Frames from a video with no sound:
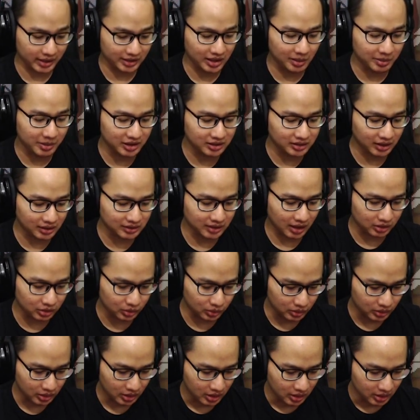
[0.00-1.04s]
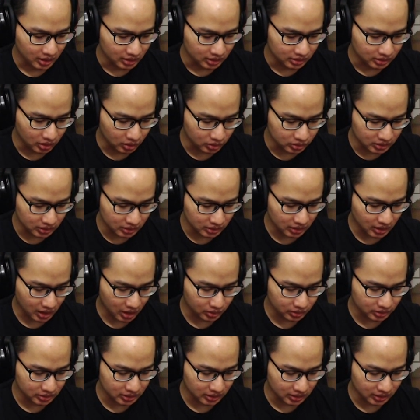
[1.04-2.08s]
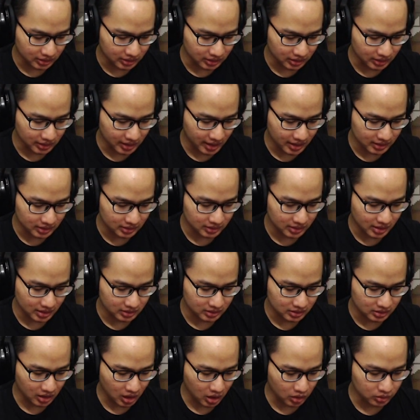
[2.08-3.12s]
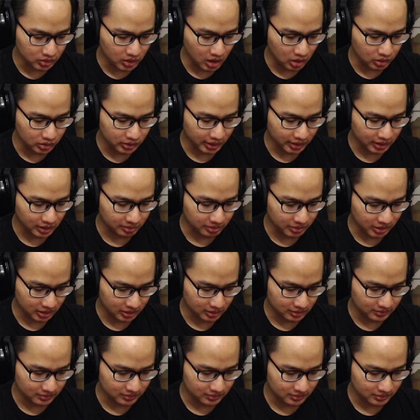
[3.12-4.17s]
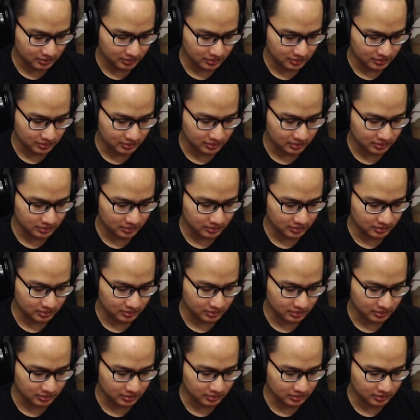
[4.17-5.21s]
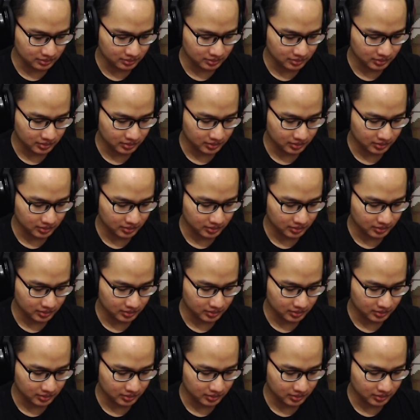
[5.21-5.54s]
okay, kita milih salah satu. Dodging launch a grenade that slow down enemy. Hmm.